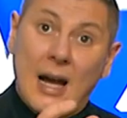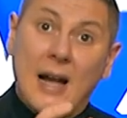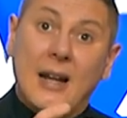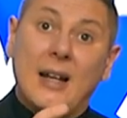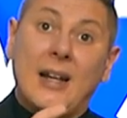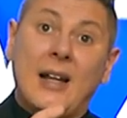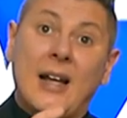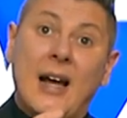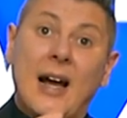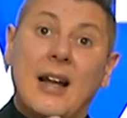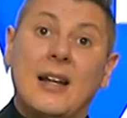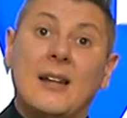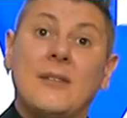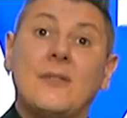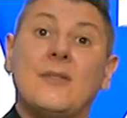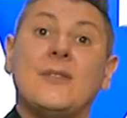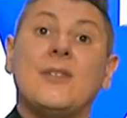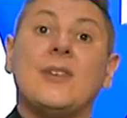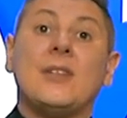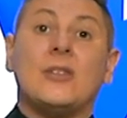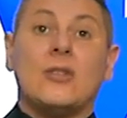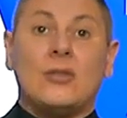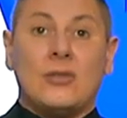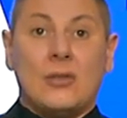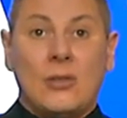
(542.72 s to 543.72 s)
al,
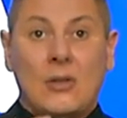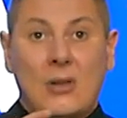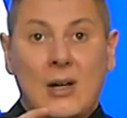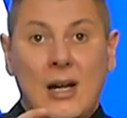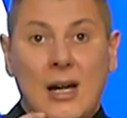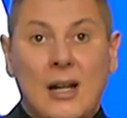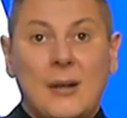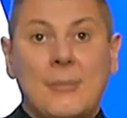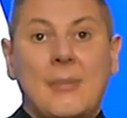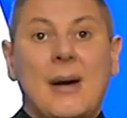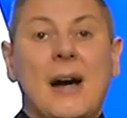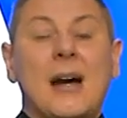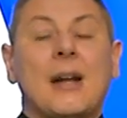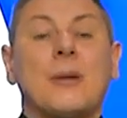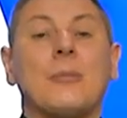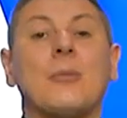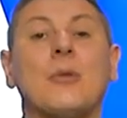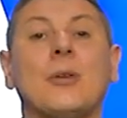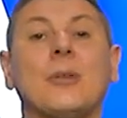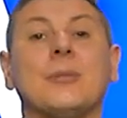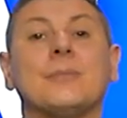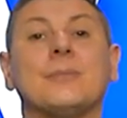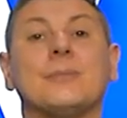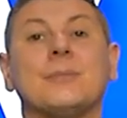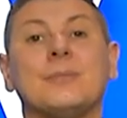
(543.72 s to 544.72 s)
all'infisso, al
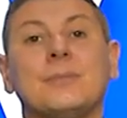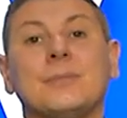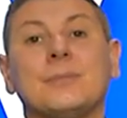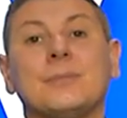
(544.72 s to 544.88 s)
marmo.